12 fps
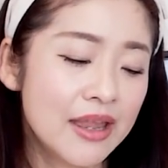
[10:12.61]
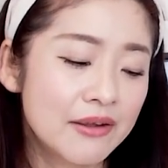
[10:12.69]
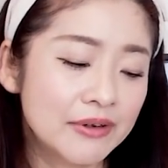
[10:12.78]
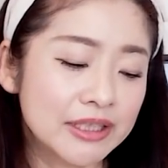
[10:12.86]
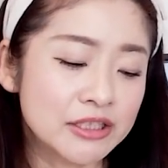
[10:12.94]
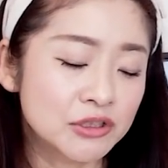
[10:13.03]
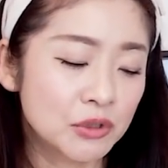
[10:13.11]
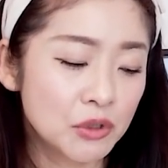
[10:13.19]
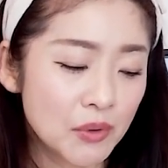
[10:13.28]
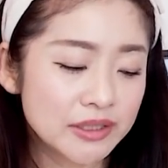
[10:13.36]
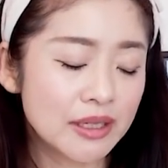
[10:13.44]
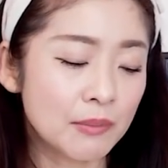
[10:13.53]
私の
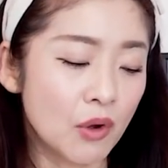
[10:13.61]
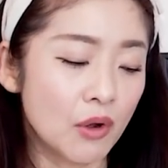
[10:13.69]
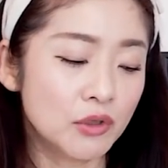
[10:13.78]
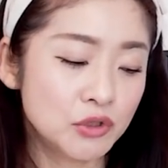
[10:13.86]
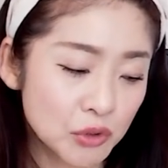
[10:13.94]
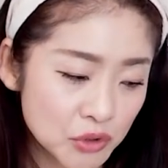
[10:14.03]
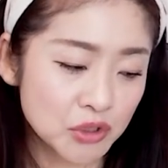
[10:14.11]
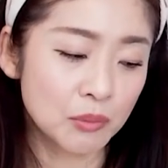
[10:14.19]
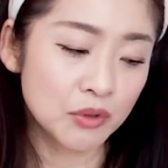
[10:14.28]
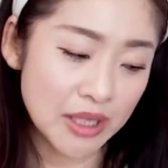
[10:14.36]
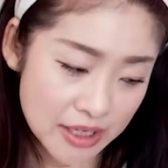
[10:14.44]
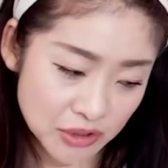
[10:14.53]
弱さも長所
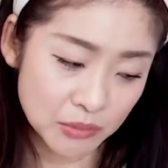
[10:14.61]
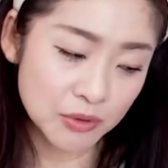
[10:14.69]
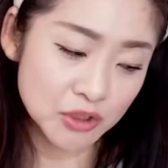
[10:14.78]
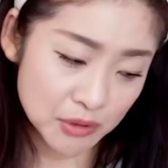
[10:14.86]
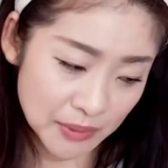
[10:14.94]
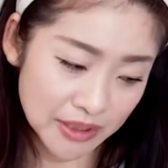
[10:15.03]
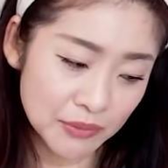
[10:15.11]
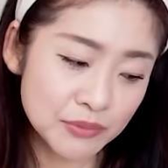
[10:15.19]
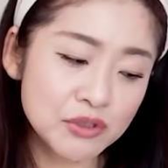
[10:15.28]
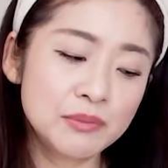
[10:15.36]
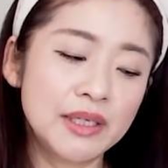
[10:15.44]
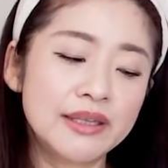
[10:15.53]
も短所も全て
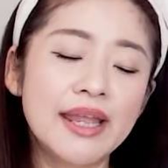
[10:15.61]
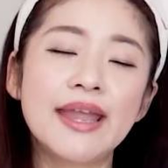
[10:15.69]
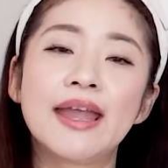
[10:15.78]
含めて、